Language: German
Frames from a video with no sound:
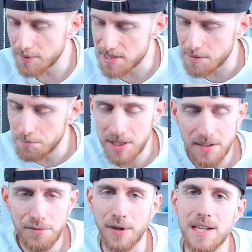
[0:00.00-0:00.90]
dass Embiid
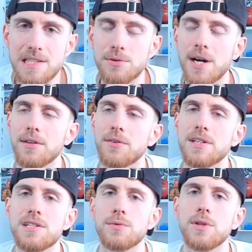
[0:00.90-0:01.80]
die Verletzung hat und
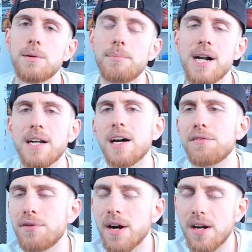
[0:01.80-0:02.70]
nicht so gut den Ball gerade
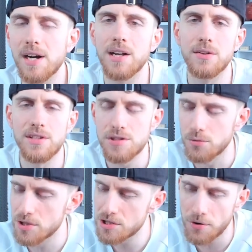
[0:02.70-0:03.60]
fangen kann und nicht so
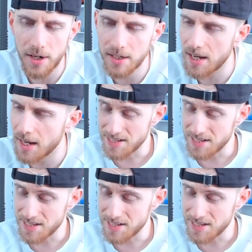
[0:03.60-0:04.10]
gut scoren kann.